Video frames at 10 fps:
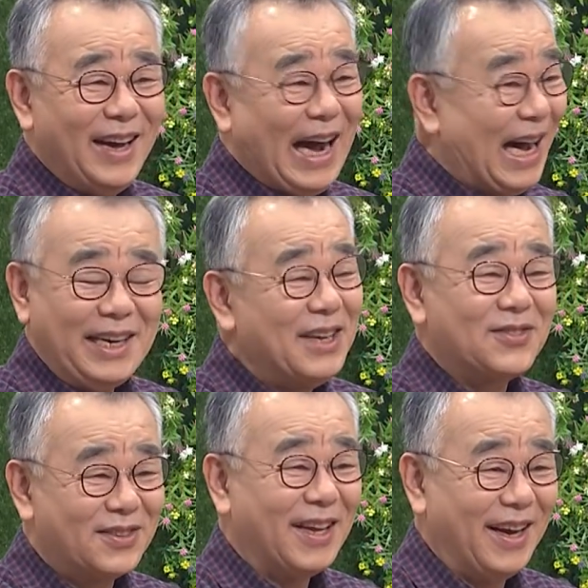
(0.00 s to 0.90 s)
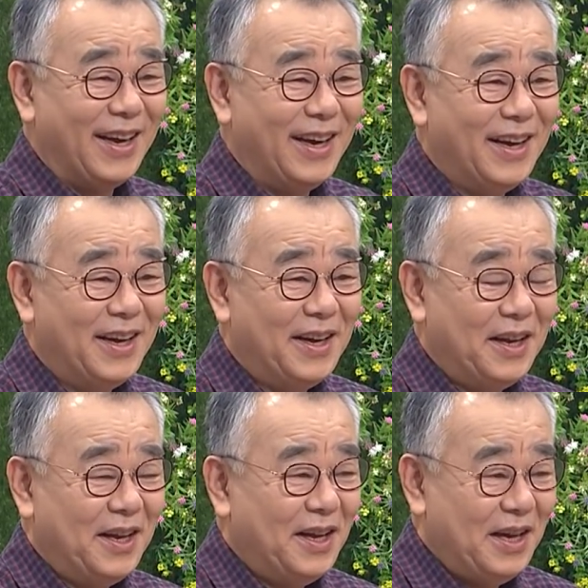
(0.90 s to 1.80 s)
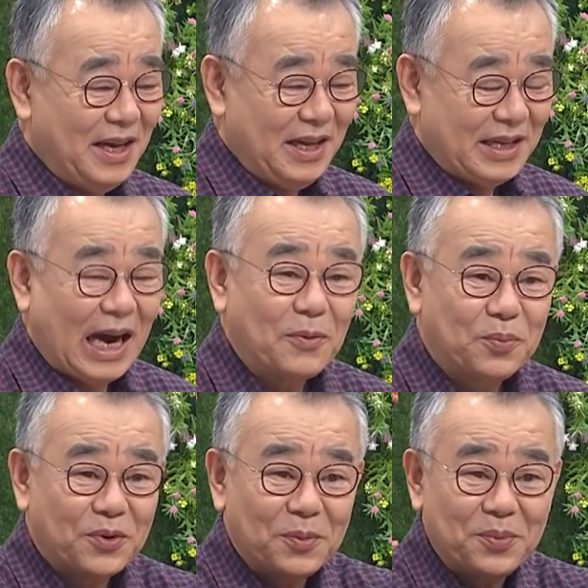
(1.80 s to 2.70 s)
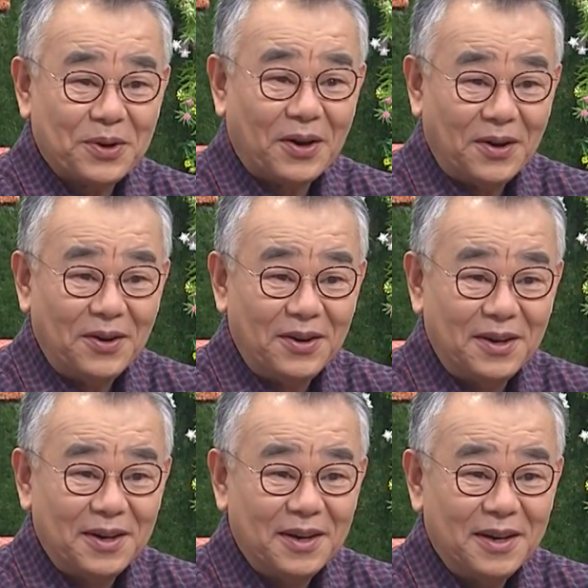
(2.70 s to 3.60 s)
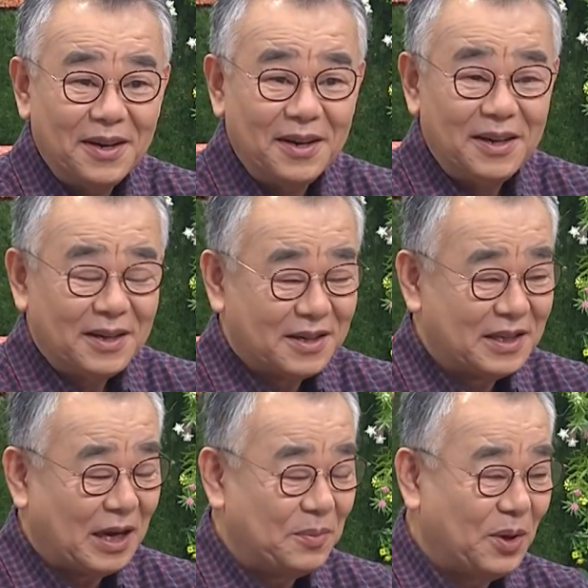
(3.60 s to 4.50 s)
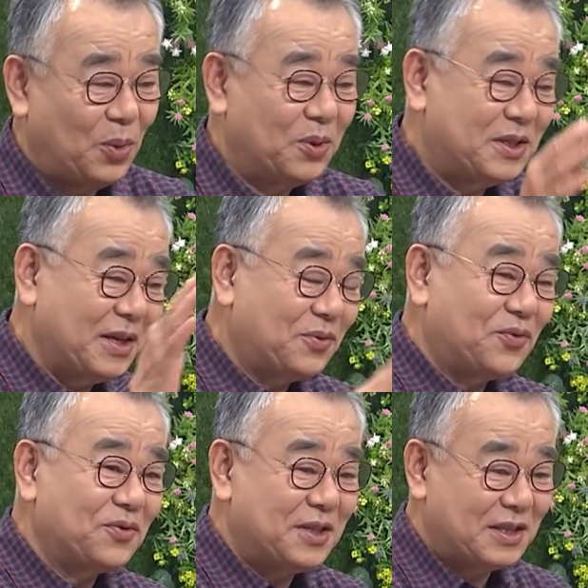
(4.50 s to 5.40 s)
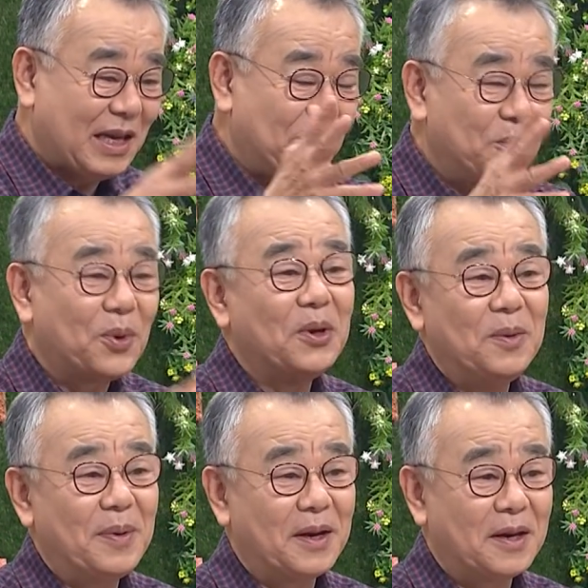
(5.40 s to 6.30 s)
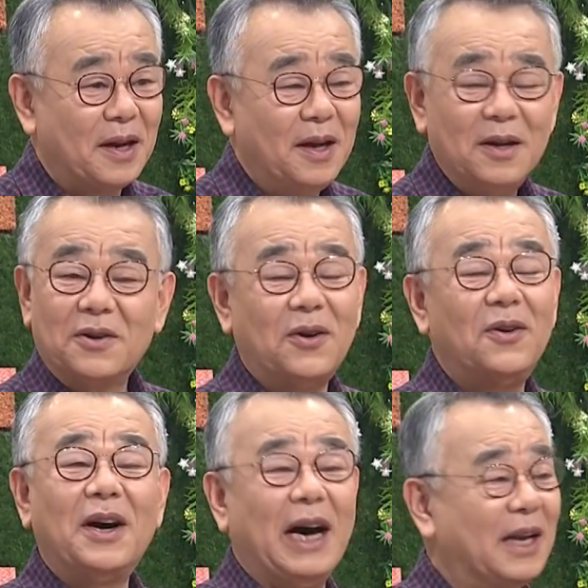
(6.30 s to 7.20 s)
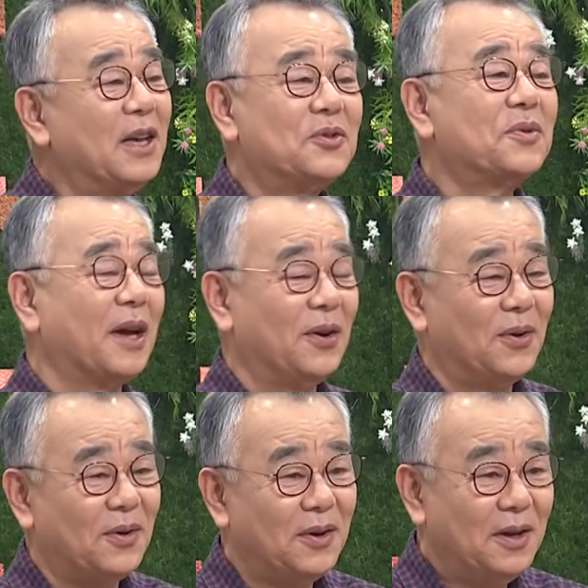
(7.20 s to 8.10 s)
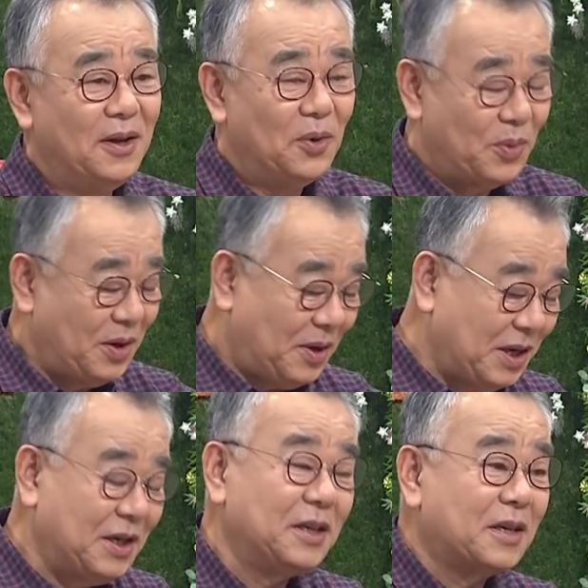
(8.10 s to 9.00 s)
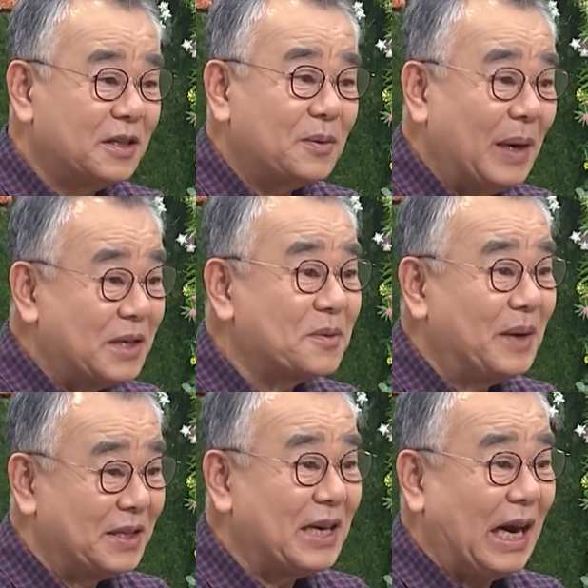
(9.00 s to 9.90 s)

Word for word: 안 해도 돼. 향불을 피워. 어? 음. 그 다음에 오제투지 삼보일배를 해. 그런 거 안 해도 돼요. 음. 왜요? 하나님께서 말씀하지